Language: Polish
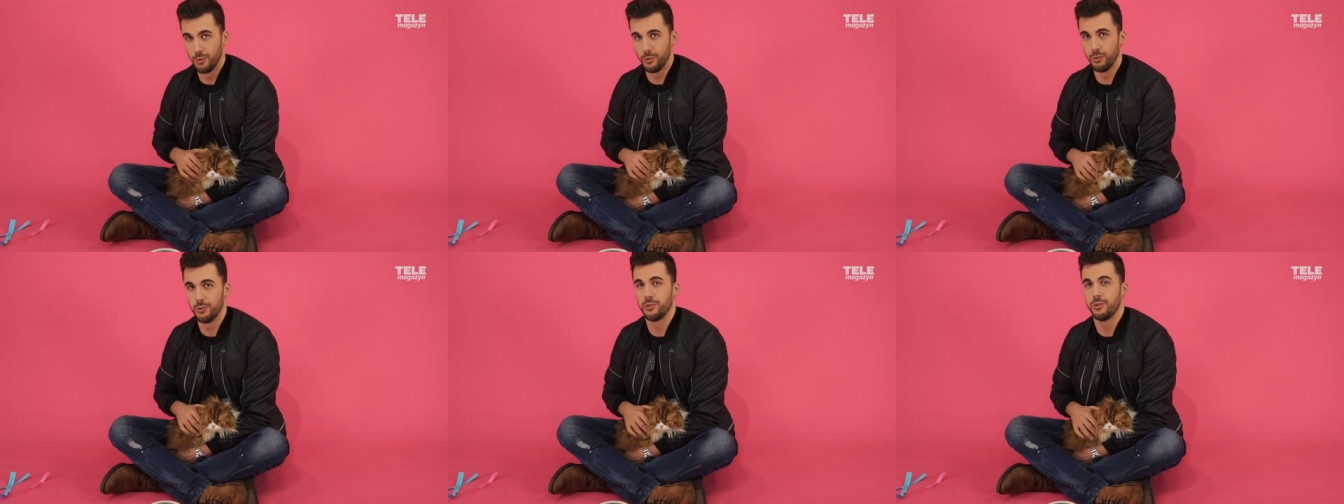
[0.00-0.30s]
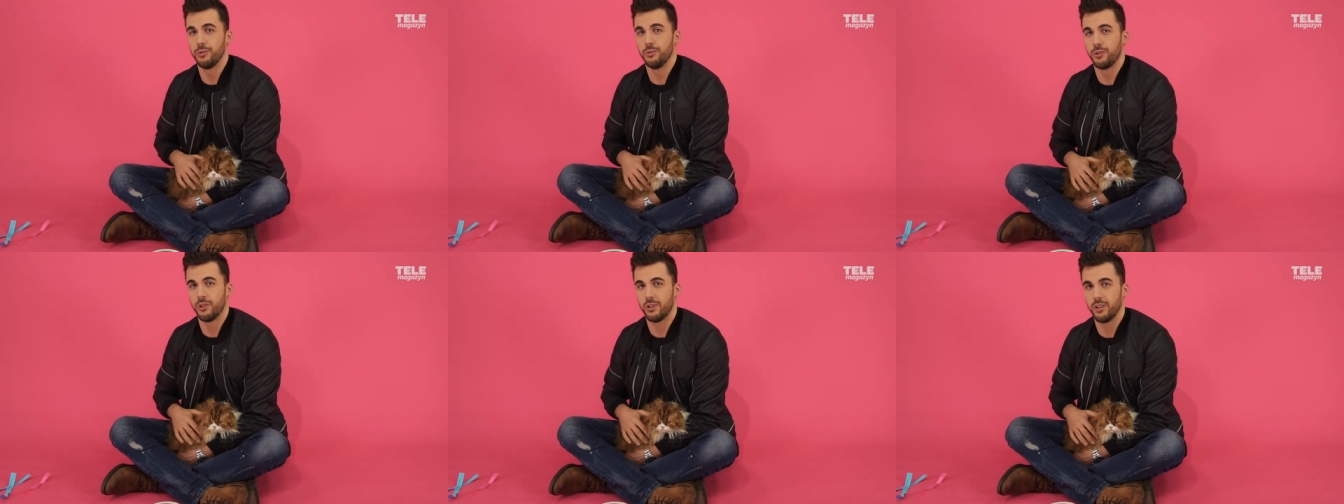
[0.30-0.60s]

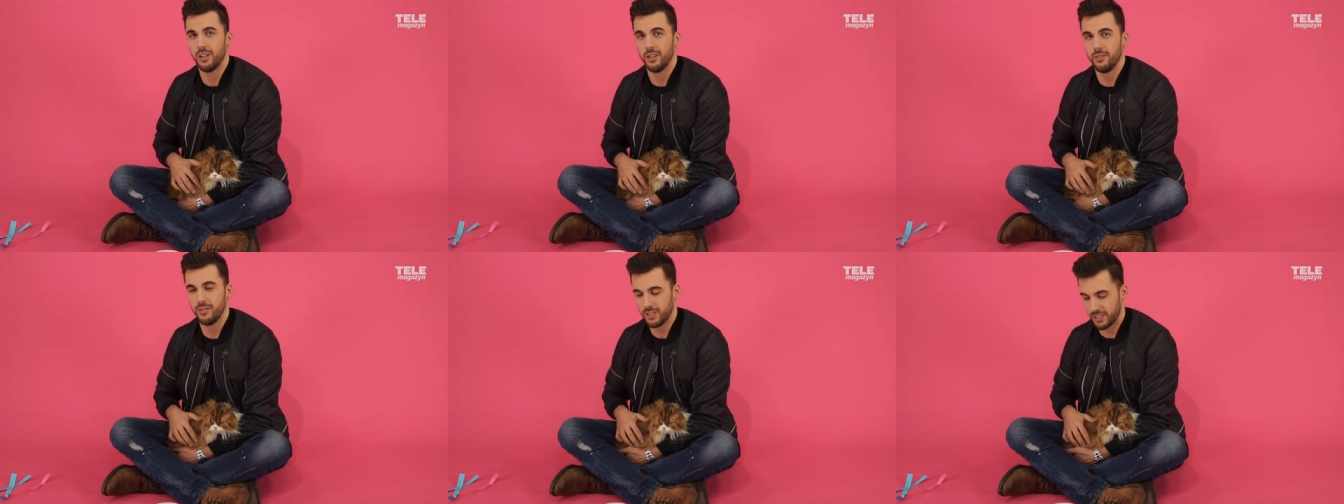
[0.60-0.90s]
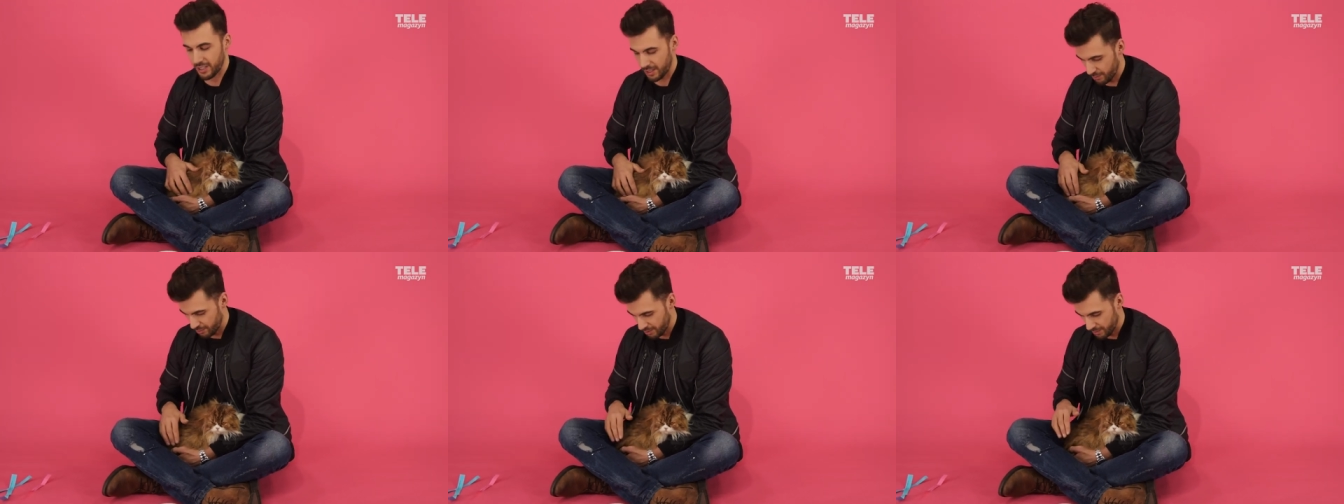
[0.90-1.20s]
uczył trochę,
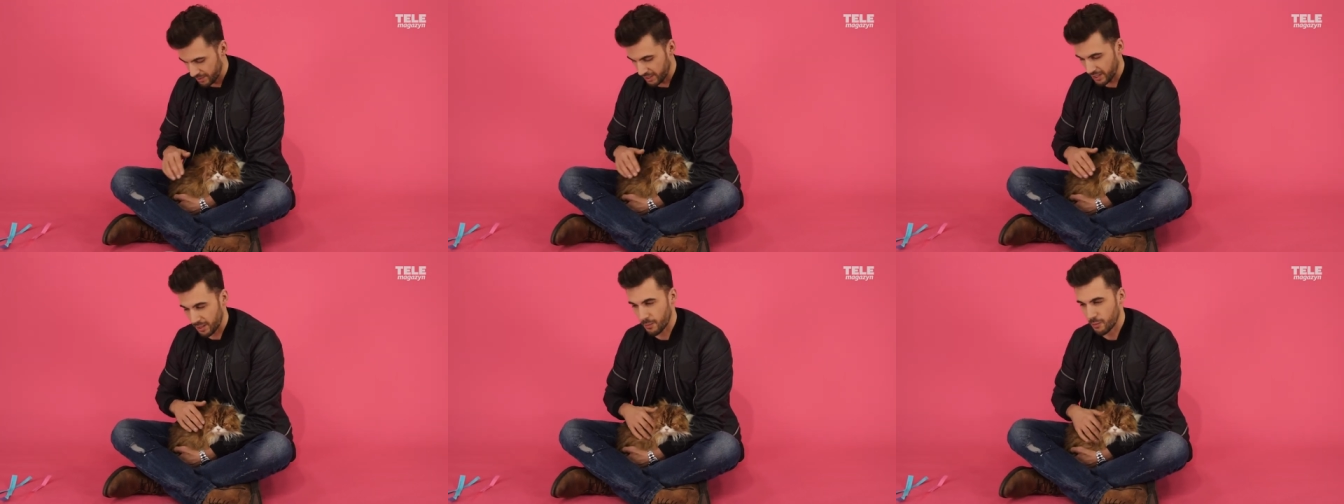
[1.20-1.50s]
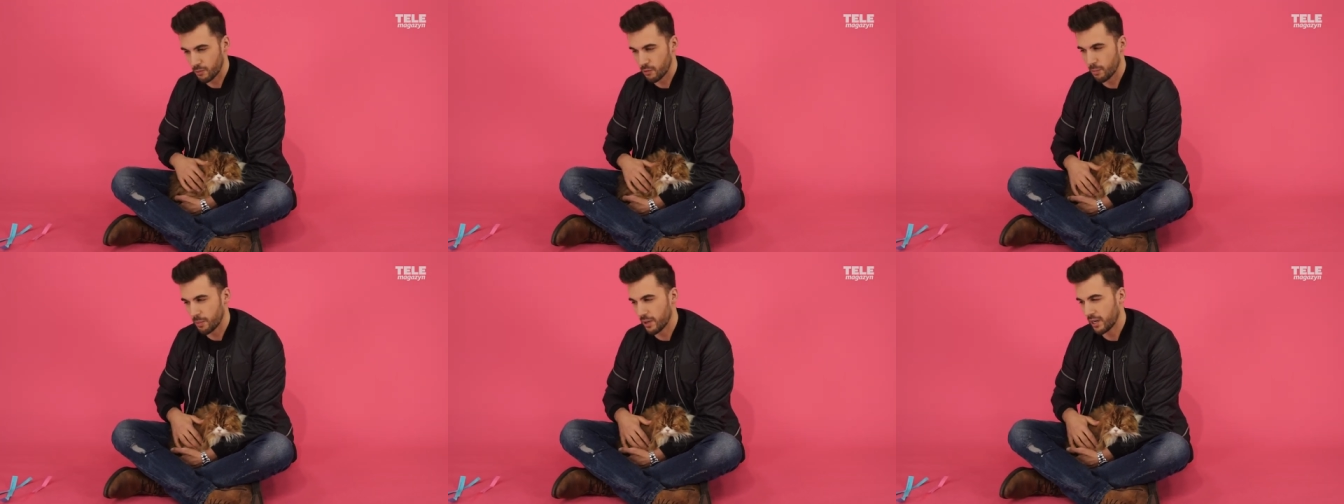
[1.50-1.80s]
więc jak byłem
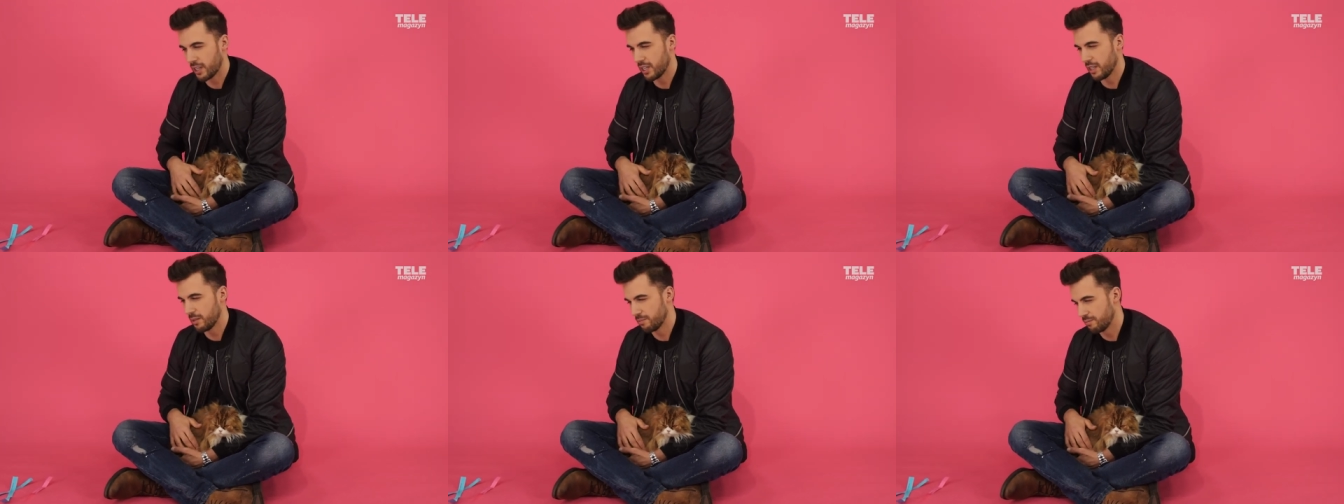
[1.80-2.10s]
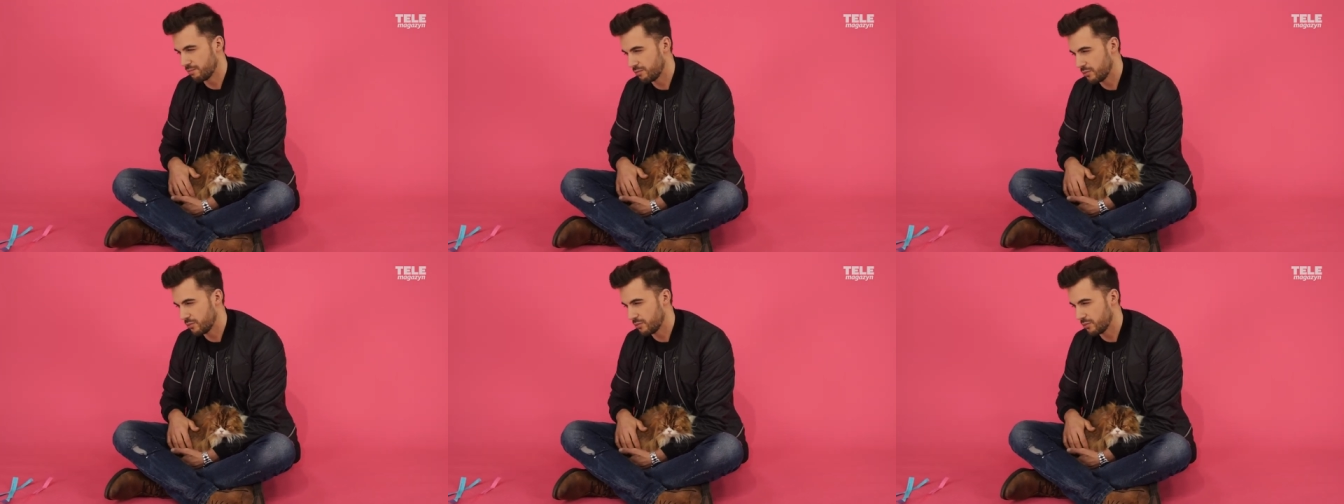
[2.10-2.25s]
takim chłopakiem